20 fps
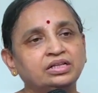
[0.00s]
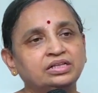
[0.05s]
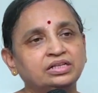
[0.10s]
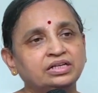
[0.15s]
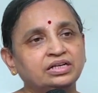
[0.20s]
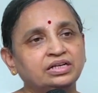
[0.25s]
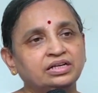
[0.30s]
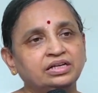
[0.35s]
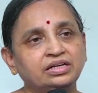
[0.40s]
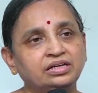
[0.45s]

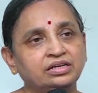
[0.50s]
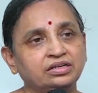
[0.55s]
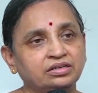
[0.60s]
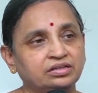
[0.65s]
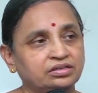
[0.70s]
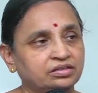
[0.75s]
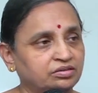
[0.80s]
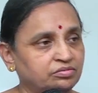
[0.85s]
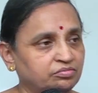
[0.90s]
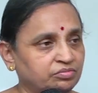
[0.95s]
అందుకనే
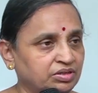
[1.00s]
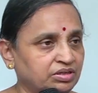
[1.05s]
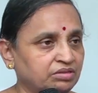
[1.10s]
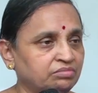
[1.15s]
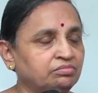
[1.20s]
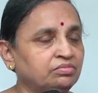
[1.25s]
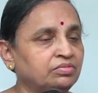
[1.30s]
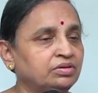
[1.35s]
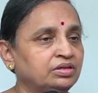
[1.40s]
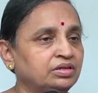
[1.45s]

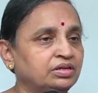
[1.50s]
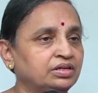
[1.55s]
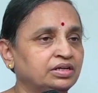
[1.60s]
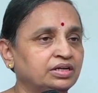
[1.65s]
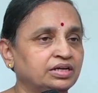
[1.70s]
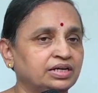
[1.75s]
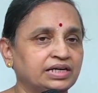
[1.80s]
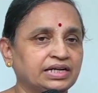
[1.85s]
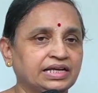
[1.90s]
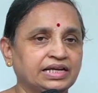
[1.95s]
మనం
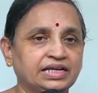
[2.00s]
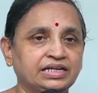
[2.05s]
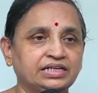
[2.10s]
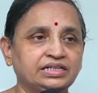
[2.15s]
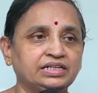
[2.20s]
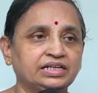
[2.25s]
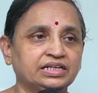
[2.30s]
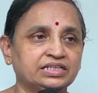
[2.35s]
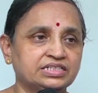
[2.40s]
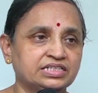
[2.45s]

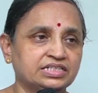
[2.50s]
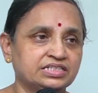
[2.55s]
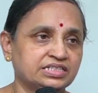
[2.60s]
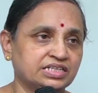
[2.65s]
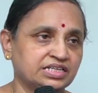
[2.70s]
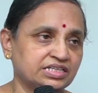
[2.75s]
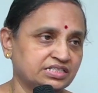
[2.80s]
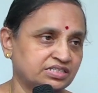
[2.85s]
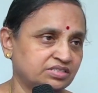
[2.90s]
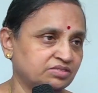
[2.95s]
డైట్
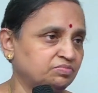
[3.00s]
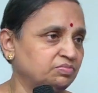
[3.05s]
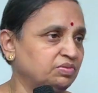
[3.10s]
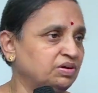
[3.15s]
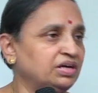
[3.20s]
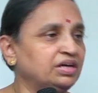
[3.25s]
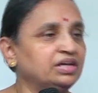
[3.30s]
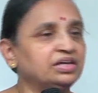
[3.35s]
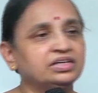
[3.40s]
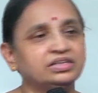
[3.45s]
ఎక్సర్సైజ్
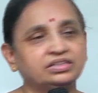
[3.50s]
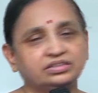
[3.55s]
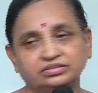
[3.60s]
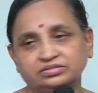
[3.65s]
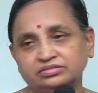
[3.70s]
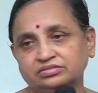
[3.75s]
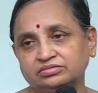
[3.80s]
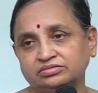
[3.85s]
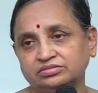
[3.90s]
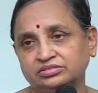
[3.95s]
బాగా
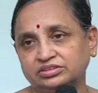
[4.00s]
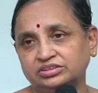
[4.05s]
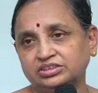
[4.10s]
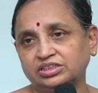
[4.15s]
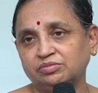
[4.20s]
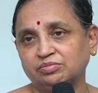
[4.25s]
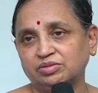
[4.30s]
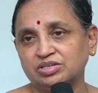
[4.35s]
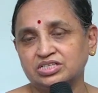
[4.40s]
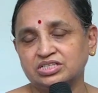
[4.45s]

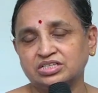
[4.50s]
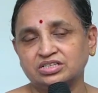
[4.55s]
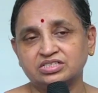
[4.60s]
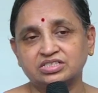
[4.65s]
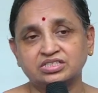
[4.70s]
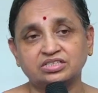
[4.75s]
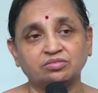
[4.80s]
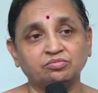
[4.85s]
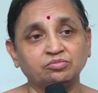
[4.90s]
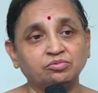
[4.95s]
చేయమని
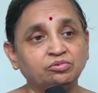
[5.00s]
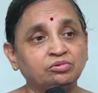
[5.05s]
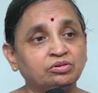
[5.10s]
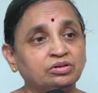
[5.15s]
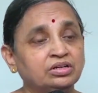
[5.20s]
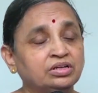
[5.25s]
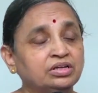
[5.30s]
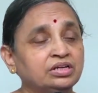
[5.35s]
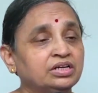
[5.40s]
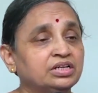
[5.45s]
చేస్తాము
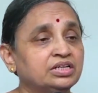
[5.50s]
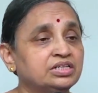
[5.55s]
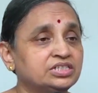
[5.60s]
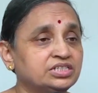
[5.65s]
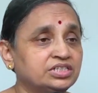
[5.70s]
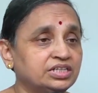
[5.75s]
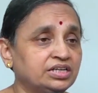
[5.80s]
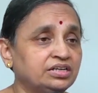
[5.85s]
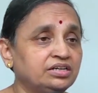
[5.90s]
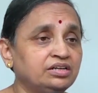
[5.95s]

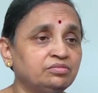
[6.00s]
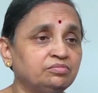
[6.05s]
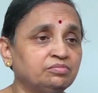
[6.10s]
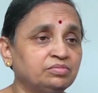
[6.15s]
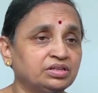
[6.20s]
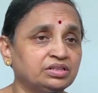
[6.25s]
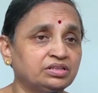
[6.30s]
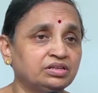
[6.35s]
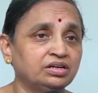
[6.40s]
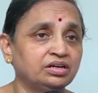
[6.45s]
చేయడం
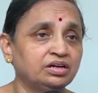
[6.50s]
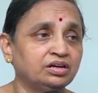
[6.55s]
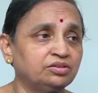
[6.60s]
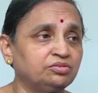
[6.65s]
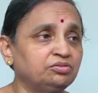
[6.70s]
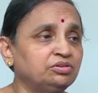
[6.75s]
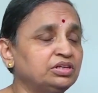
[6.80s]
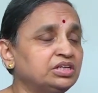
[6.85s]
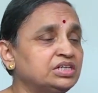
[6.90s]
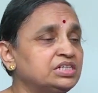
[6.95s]
మాత్రం
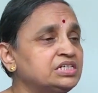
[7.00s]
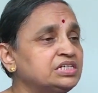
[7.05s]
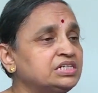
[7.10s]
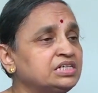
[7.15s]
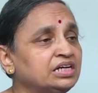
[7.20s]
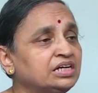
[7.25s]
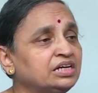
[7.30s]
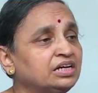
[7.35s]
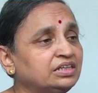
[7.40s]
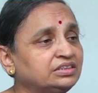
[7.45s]
కాదు
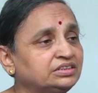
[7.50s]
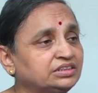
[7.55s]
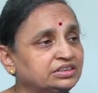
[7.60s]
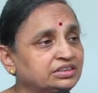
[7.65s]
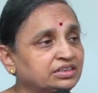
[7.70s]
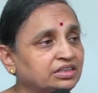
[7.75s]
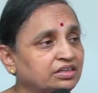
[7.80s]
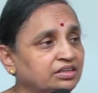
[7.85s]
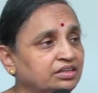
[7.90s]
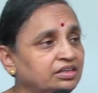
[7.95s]
ఇష్టంగా
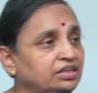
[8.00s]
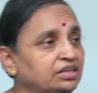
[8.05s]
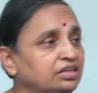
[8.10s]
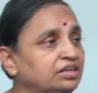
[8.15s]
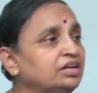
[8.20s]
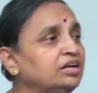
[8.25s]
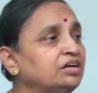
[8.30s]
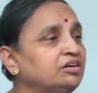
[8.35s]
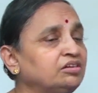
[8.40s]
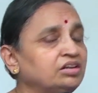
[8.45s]
చేయాలి
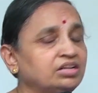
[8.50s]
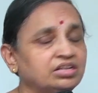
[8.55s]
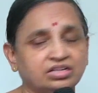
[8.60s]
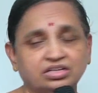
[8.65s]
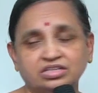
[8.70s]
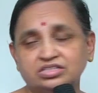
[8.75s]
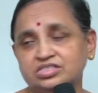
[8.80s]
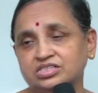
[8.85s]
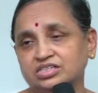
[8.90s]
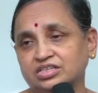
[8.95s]

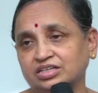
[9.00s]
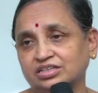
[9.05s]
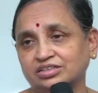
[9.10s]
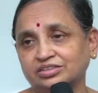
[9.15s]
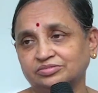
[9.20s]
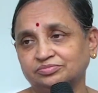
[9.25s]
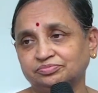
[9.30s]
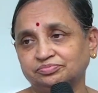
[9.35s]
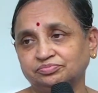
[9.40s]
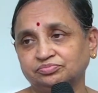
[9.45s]
రెగ్యులర్గా
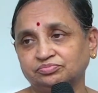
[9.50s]
చేయాలి